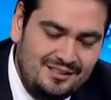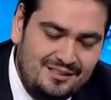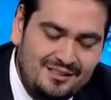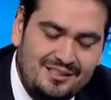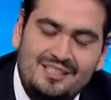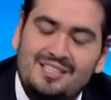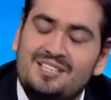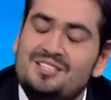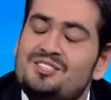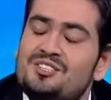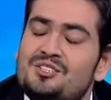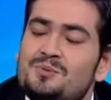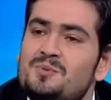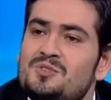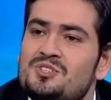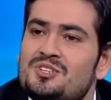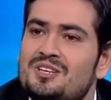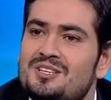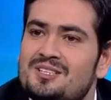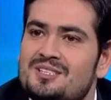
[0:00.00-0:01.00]
iletişim
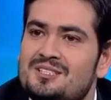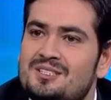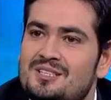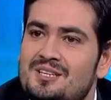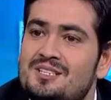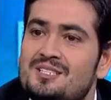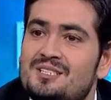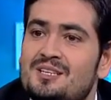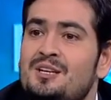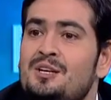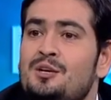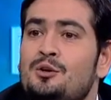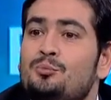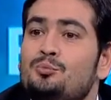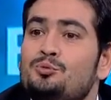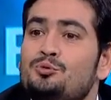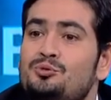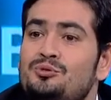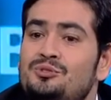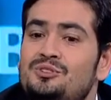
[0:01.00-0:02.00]
içerisindeyiz.
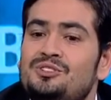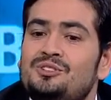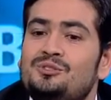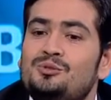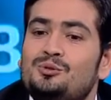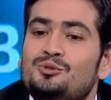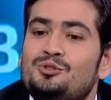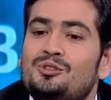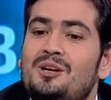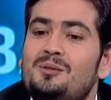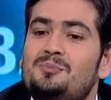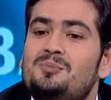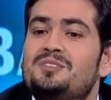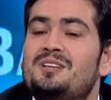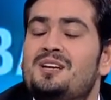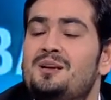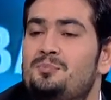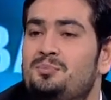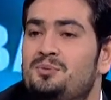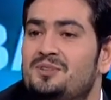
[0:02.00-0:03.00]
Bunun için özel bir
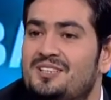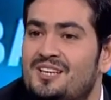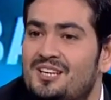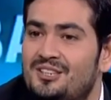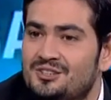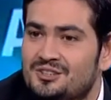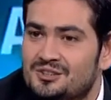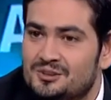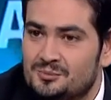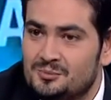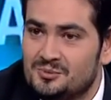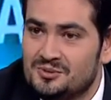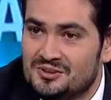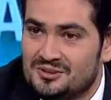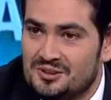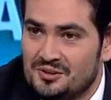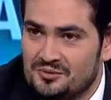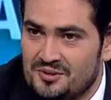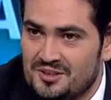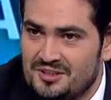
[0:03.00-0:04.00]
application'ımız
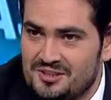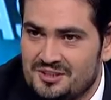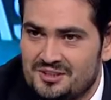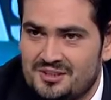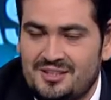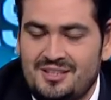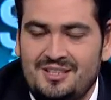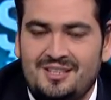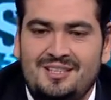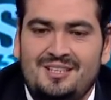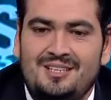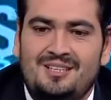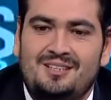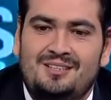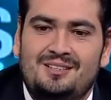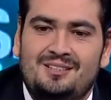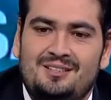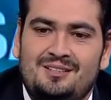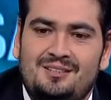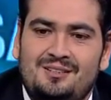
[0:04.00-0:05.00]
da var.
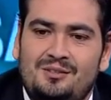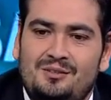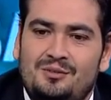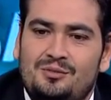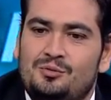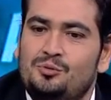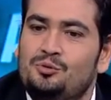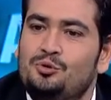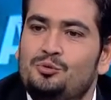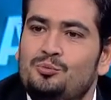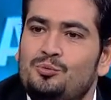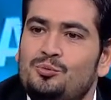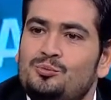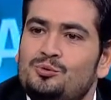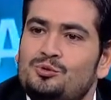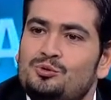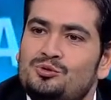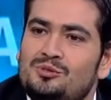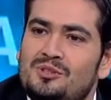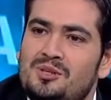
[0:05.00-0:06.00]
Ee,
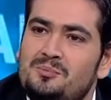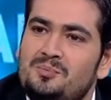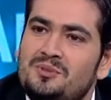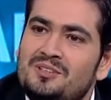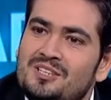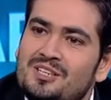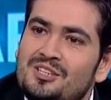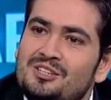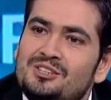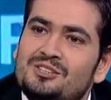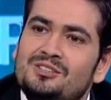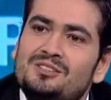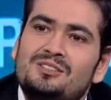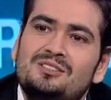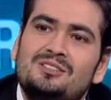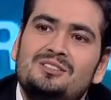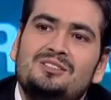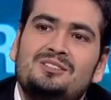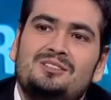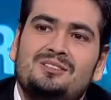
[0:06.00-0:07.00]
kurumumuzun
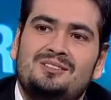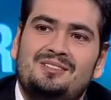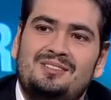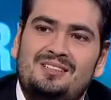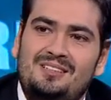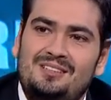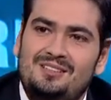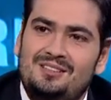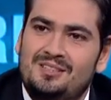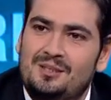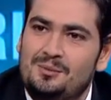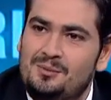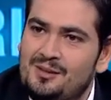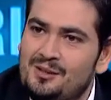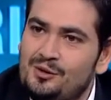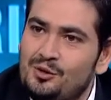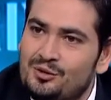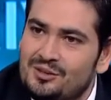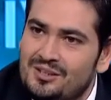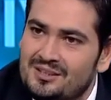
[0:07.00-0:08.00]
application'ını
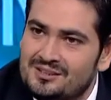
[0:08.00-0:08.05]
indirebiliyorlar